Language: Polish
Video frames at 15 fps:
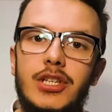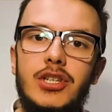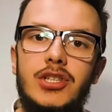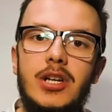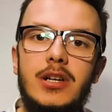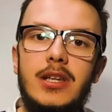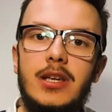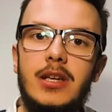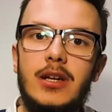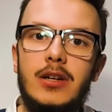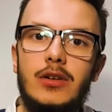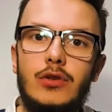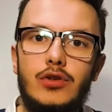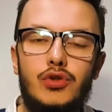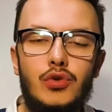Jeżeli
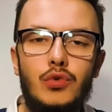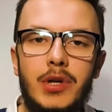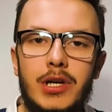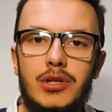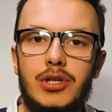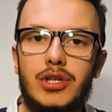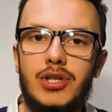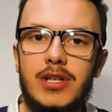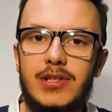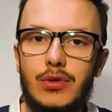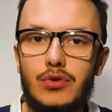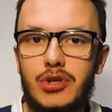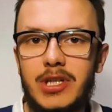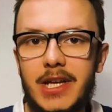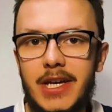czujesz, że
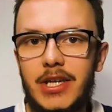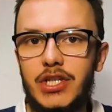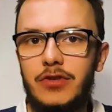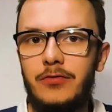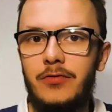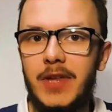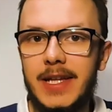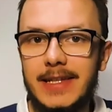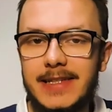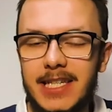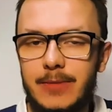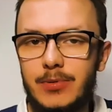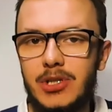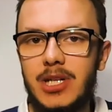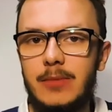coś daje ci
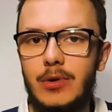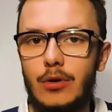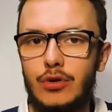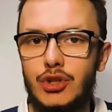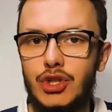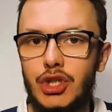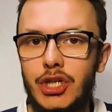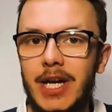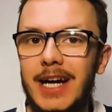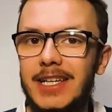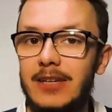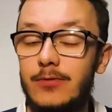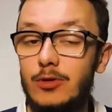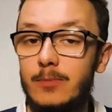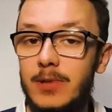więcej przyjemności, a
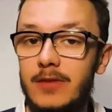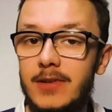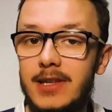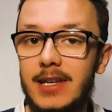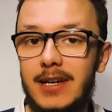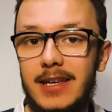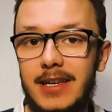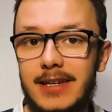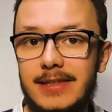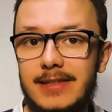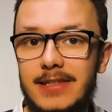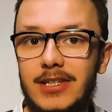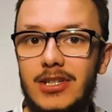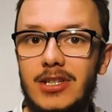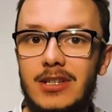niewątpliwie tak
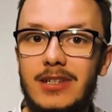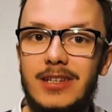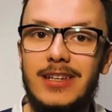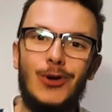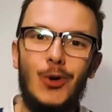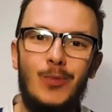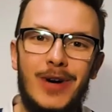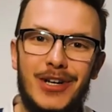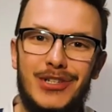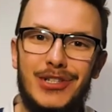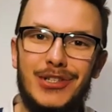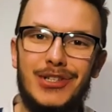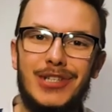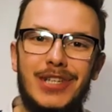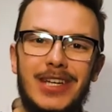jest, jeżeli kumasz,
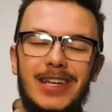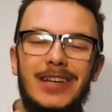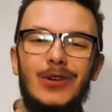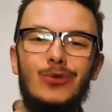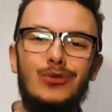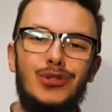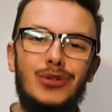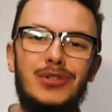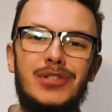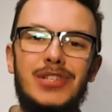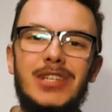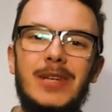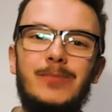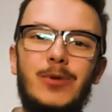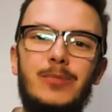że ucząc
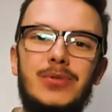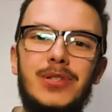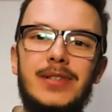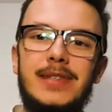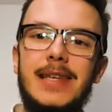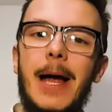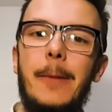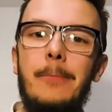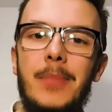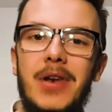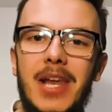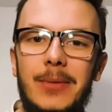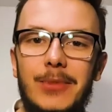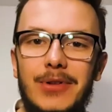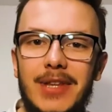się poprzez
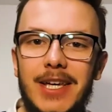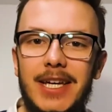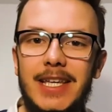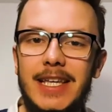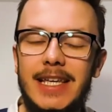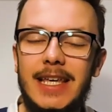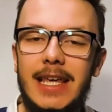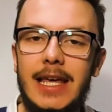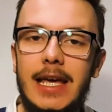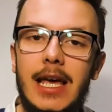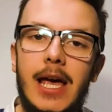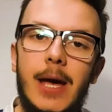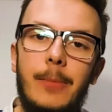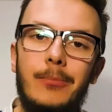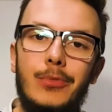mnemotechniki
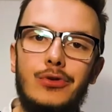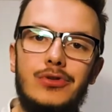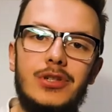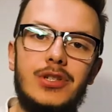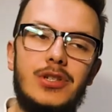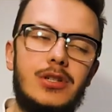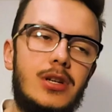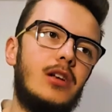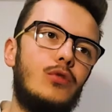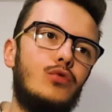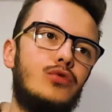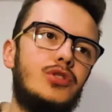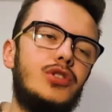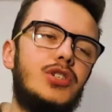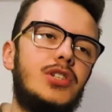możesz
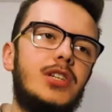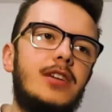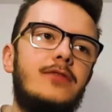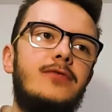uczyć się